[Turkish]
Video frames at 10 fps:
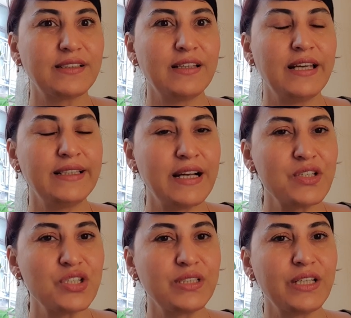e,
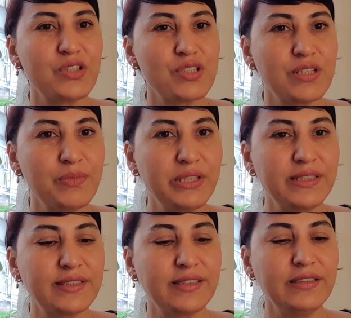enerjini
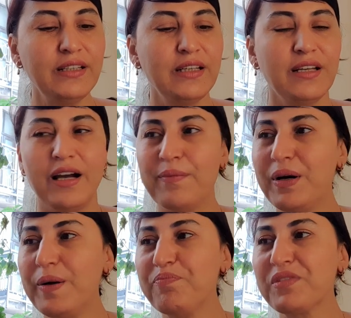değiştirebilirsin.
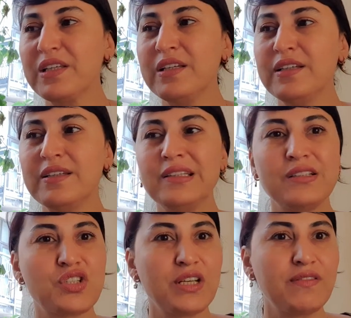Ama
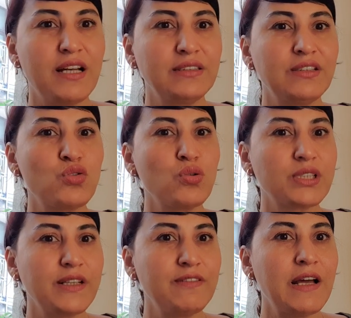e, çevrende çok
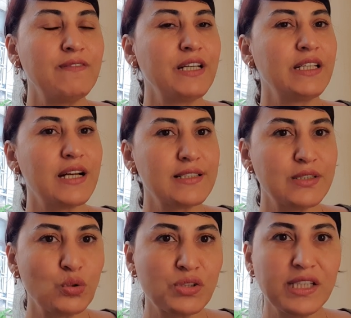sevilen ve
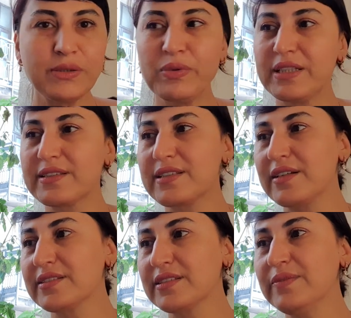enerjisi yüksek bir
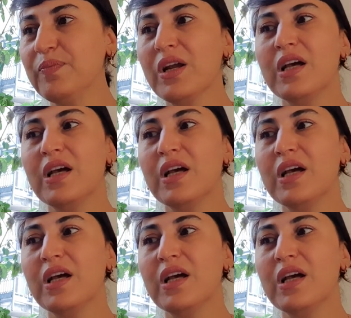insansın.